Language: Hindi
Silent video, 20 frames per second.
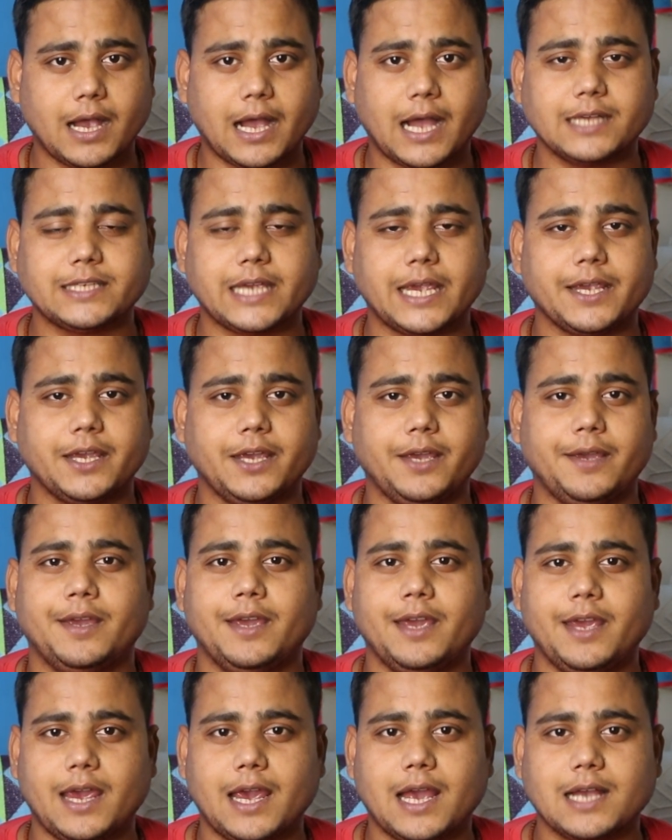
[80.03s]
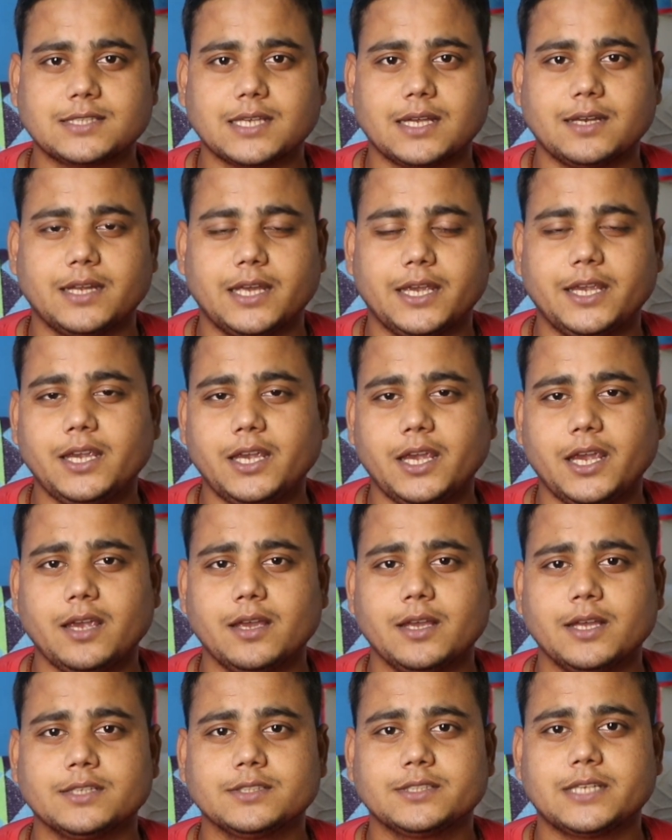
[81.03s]
आ जाएंगे ऐसा नहीं है
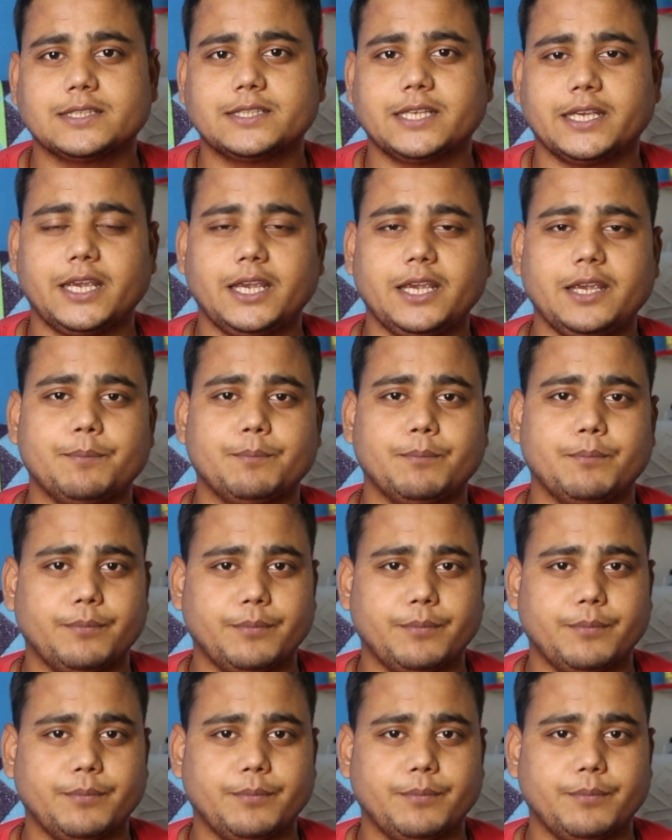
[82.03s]
जैसे कि